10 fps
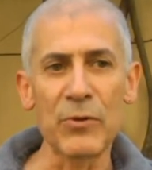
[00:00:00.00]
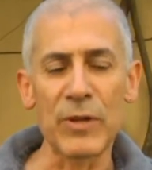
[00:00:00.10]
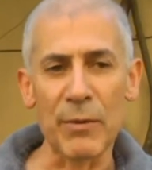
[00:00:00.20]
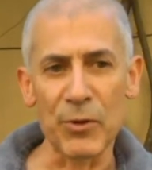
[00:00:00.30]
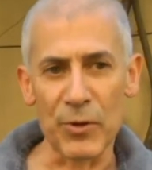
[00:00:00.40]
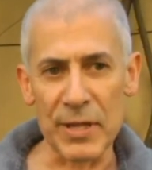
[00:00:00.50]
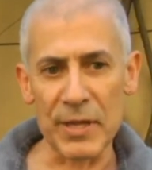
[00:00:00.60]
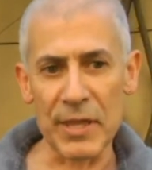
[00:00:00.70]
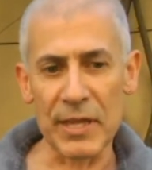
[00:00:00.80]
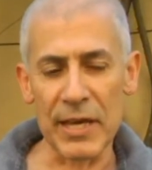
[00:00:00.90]
hay una
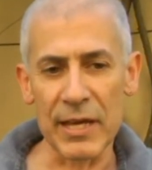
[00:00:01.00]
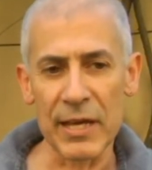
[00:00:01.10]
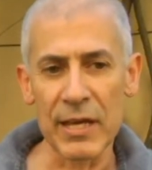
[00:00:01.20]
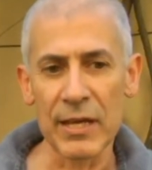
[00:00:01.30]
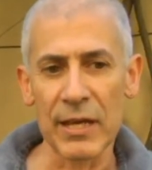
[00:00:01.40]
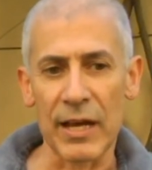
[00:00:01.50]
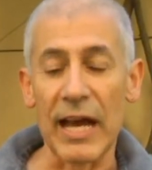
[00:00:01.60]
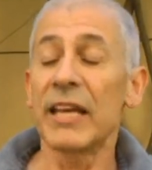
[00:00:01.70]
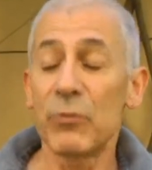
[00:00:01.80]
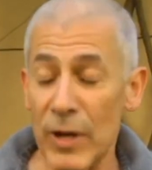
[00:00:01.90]
violencia,
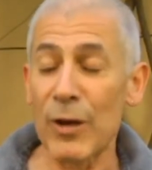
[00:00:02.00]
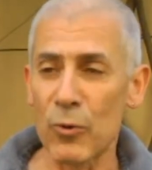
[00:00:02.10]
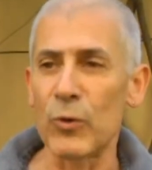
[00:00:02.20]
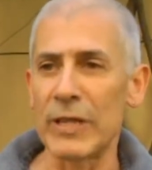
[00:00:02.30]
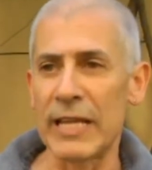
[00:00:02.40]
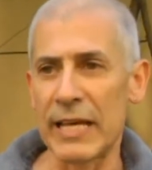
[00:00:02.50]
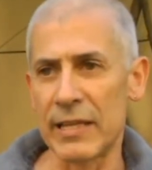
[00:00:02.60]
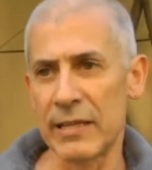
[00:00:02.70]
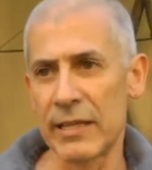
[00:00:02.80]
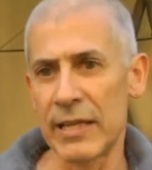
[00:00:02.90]
hay una
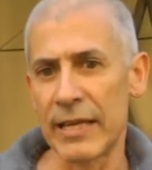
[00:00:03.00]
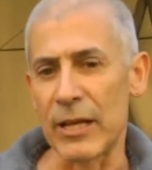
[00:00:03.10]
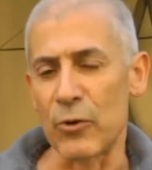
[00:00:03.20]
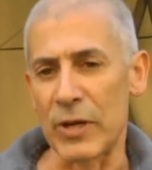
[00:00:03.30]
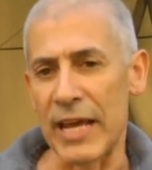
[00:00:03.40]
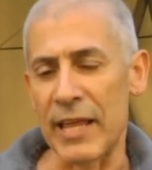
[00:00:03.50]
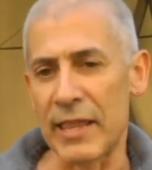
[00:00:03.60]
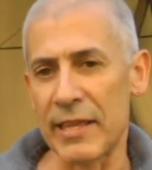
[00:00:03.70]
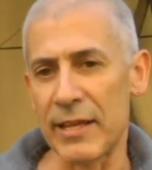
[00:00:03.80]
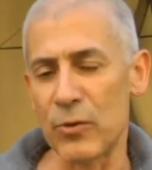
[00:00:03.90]
crueldad que lo que
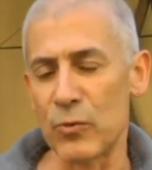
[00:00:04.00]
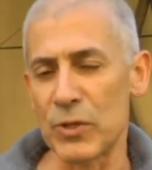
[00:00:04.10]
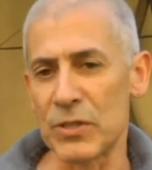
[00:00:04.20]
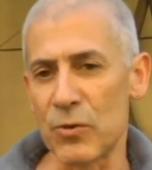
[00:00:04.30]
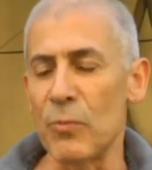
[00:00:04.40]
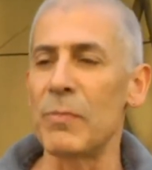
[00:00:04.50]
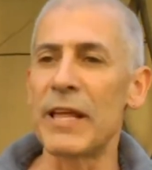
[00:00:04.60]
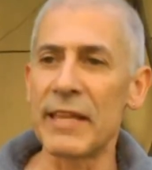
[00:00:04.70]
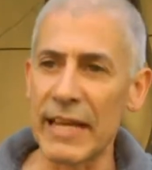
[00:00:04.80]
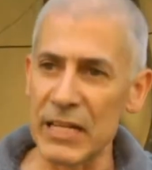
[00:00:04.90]
hace no es
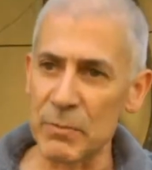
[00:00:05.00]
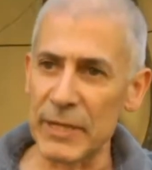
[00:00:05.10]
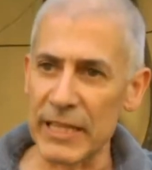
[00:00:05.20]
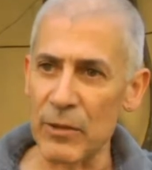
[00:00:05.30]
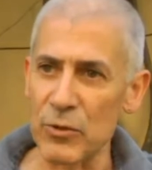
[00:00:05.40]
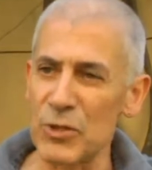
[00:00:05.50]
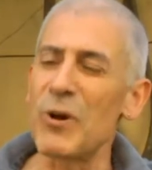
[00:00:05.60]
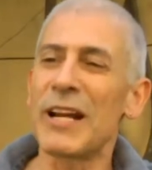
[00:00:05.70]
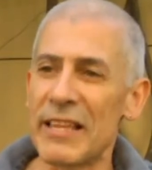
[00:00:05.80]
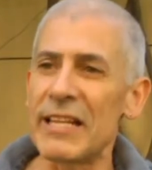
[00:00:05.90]
complacer al espectador,
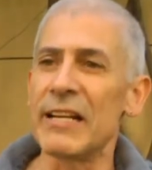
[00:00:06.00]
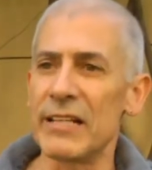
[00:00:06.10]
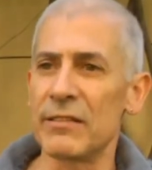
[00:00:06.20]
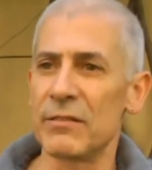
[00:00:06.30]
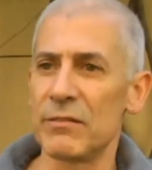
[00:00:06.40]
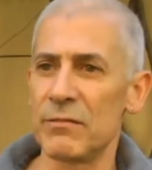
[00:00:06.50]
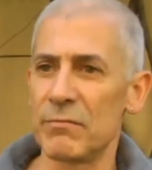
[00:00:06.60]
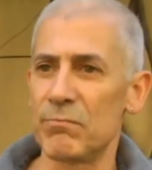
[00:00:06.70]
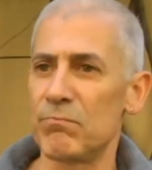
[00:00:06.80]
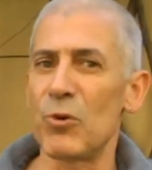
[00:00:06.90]
sino agredirle
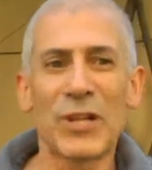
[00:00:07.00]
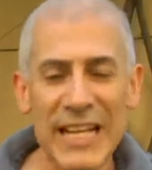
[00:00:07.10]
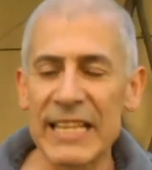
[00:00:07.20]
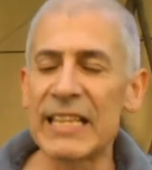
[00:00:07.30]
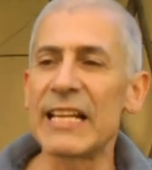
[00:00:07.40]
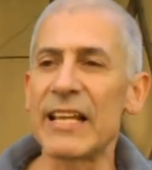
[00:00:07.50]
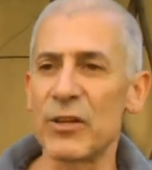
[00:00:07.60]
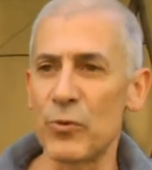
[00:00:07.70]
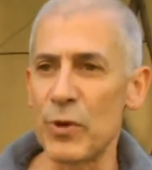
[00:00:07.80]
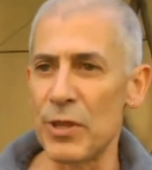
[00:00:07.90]
poner en tela
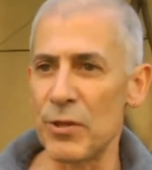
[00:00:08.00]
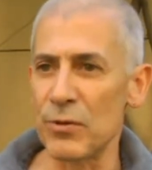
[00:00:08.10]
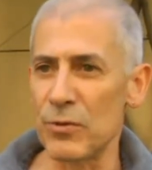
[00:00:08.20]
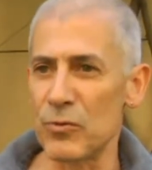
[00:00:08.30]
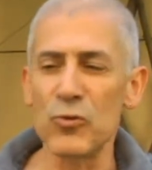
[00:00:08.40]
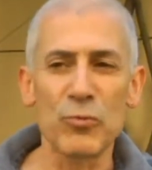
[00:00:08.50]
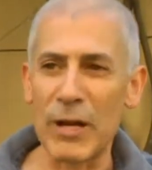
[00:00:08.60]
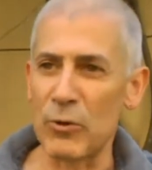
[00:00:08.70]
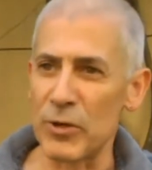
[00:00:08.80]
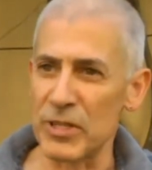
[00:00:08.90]
de juicio sus
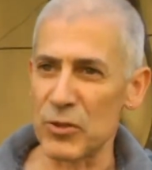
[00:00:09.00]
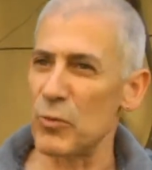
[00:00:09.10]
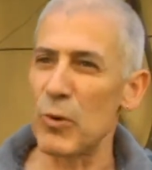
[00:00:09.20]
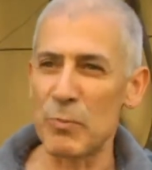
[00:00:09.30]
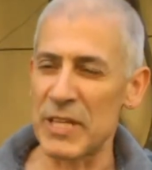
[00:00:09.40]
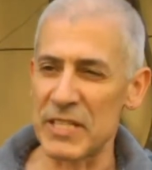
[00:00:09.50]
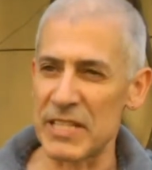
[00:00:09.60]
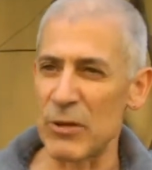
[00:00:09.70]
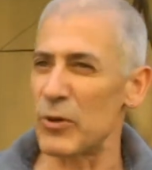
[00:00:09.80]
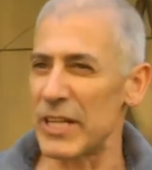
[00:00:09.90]
valores, cómo
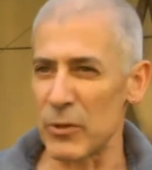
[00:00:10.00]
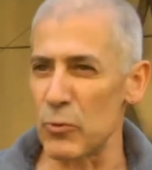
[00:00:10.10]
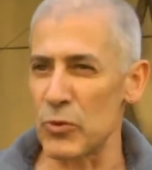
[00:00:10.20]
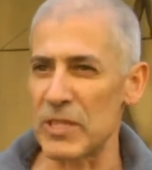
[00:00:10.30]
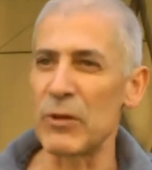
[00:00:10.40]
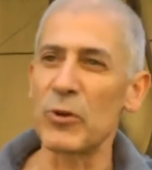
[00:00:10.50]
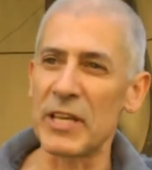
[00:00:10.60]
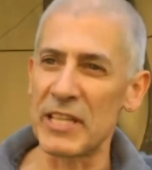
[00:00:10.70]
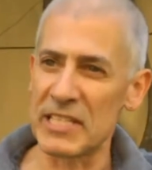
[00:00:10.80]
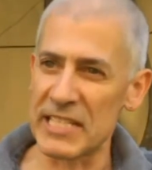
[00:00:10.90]
piensa, lo que le gusta, lo
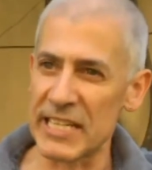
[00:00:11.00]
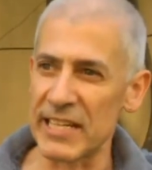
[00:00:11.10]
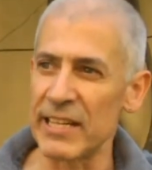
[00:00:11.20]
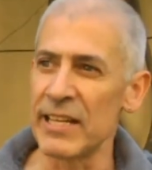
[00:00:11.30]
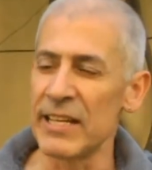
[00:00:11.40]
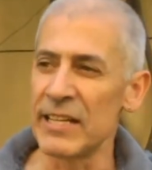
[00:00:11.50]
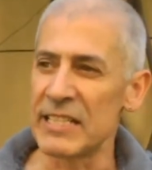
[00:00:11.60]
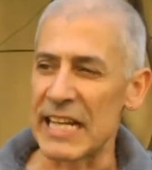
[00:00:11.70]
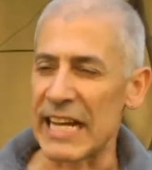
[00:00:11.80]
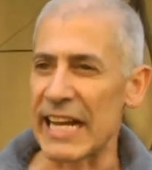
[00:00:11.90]
que desea,
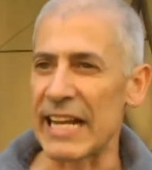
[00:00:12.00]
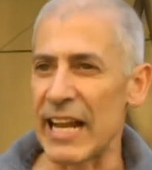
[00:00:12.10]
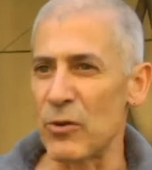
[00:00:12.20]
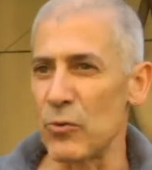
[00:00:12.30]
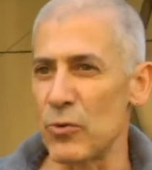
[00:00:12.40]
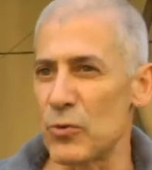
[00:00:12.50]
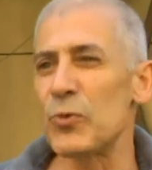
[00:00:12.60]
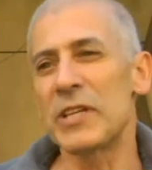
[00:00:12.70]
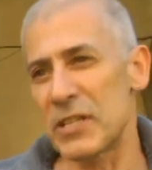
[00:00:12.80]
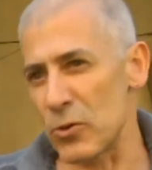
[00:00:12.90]
sacar a la luz
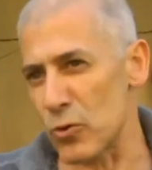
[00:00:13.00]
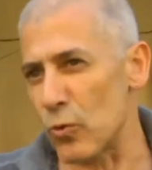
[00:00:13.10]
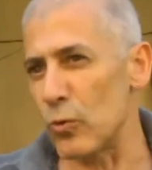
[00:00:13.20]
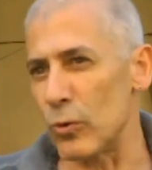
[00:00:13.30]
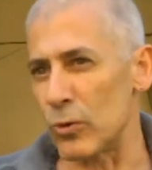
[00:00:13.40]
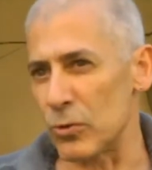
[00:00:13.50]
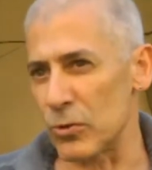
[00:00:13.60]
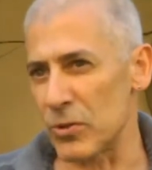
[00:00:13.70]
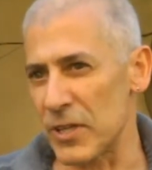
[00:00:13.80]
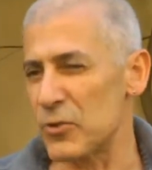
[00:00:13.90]
sus deseos
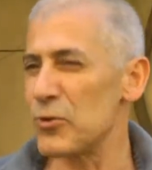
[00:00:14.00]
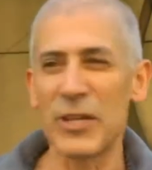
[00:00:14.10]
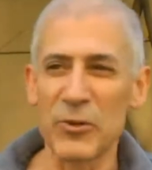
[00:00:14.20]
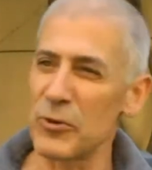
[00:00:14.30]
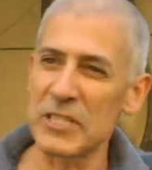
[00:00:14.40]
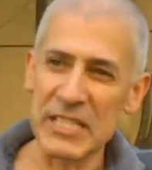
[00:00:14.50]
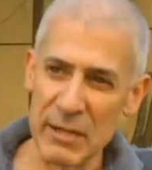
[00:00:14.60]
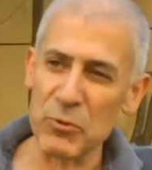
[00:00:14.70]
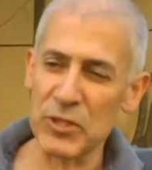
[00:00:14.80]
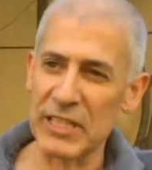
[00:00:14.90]
ocultos, esos que no
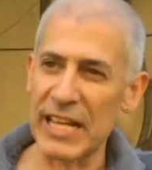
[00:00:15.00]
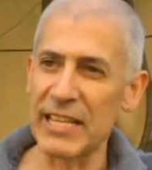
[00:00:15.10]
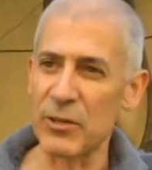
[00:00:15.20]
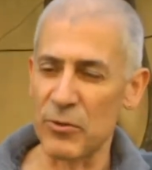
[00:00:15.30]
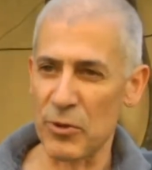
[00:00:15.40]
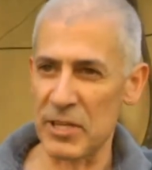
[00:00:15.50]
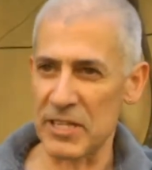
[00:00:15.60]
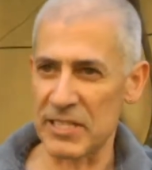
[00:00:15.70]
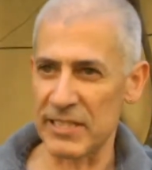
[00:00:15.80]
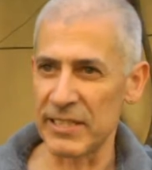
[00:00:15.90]
quisiéramos que nadie
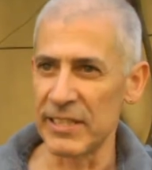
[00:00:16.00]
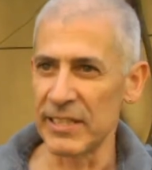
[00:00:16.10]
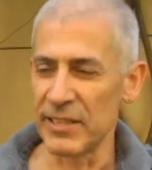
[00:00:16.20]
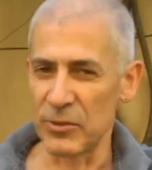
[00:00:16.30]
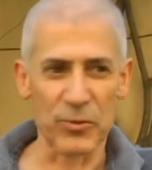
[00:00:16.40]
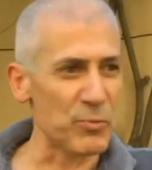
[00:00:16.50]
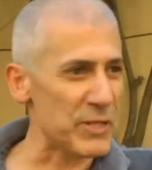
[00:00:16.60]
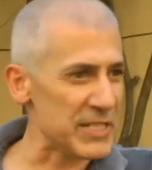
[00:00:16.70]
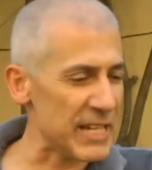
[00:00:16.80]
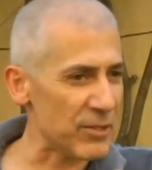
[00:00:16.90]
conociese. estoy
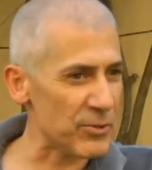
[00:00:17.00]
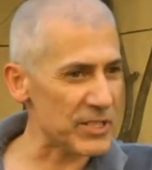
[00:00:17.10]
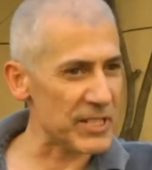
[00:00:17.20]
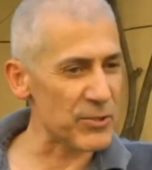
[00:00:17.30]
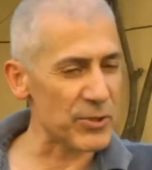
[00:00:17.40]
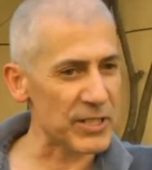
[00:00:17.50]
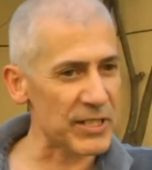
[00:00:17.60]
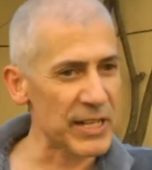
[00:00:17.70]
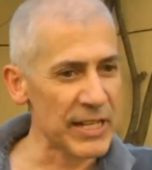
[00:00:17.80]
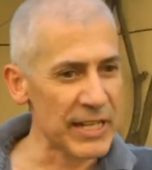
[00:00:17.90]
pensando, que sé yo,
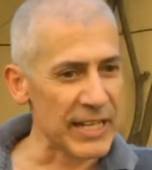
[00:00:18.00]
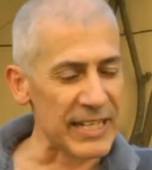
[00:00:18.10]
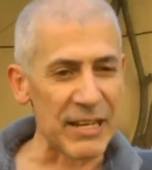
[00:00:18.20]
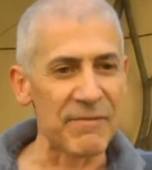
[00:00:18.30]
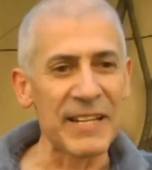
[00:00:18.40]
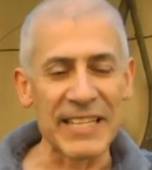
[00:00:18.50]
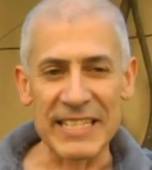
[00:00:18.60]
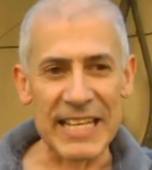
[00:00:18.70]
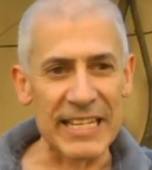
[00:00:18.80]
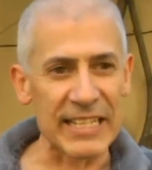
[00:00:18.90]
en, el Free
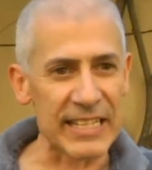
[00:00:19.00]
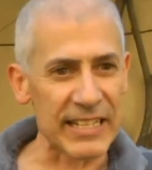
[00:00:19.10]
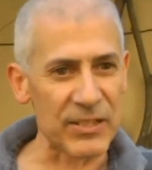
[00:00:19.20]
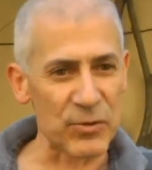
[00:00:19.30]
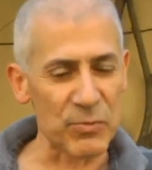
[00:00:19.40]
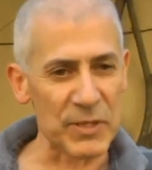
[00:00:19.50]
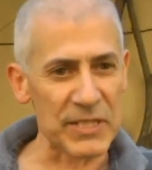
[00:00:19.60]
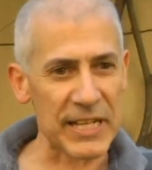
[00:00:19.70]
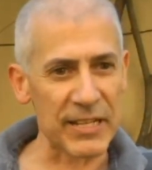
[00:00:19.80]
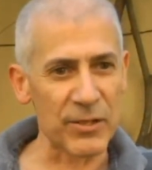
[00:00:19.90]
de que estoy
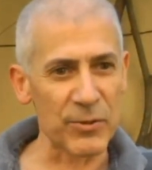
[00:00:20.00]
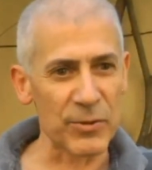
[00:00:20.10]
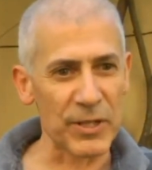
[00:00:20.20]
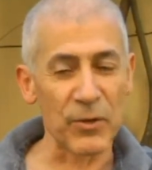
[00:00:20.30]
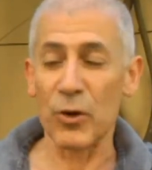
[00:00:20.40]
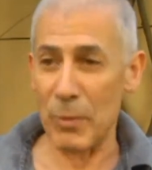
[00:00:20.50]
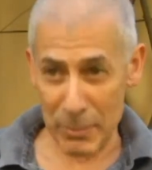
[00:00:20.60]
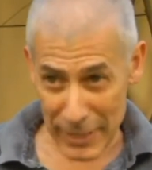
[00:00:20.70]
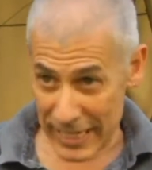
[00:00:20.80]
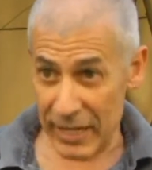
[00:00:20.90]
pensando en
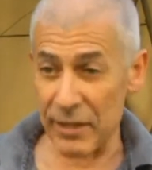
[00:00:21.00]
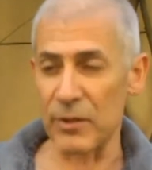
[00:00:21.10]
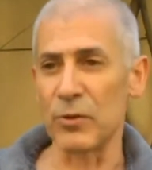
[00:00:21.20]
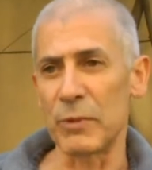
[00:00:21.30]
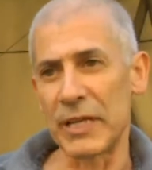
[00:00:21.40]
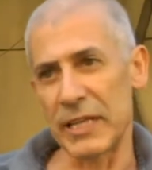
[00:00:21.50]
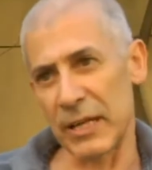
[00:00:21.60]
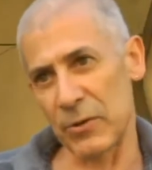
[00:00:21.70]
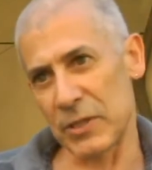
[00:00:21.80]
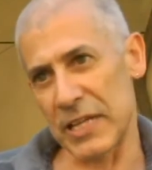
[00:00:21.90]
Cormac McCarthy con
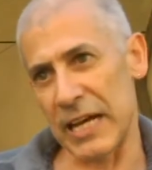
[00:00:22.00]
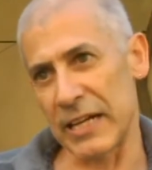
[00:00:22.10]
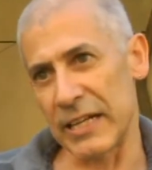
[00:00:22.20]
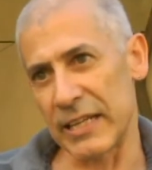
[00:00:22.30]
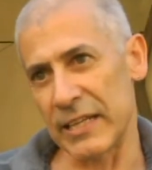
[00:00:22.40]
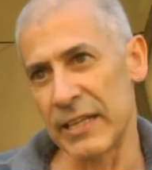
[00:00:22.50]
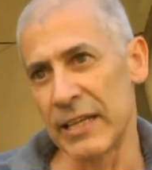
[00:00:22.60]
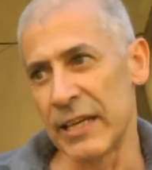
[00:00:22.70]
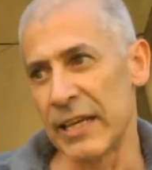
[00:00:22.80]
Meridiano de Sangre,